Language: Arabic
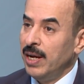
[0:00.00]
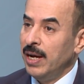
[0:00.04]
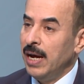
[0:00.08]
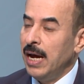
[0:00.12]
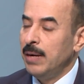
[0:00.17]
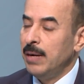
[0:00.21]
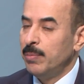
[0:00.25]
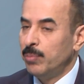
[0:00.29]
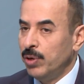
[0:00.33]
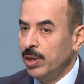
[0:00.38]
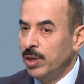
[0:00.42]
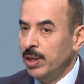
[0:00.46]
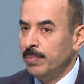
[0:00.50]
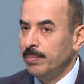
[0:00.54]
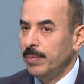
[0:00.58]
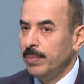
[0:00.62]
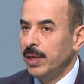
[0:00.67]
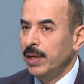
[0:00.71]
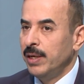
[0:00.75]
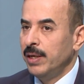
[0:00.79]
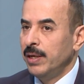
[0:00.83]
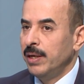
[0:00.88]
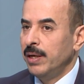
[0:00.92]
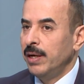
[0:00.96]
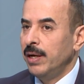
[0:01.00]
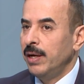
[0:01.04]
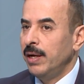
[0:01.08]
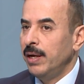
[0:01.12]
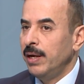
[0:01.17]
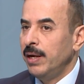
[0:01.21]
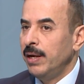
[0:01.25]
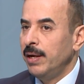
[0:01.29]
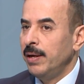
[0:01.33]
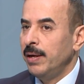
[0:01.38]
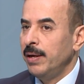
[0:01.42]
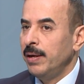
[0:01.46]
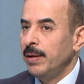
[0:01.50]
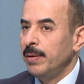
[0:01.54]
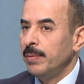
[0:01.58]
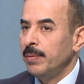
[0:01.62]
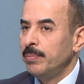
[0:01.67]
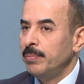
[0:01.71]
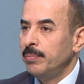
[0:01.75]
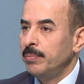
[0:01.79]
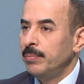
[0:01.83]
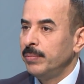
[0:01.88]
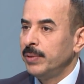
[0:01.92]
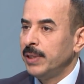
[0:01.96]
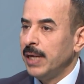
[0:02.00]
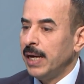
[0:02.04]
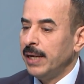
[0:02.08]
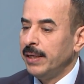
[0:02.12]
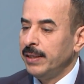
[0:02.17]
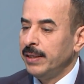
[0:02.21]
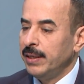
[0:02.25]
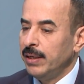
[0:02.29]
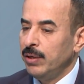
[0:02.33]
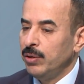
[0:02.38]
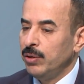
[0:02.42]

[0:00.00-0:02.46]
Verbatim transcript: المهم ما آه يعني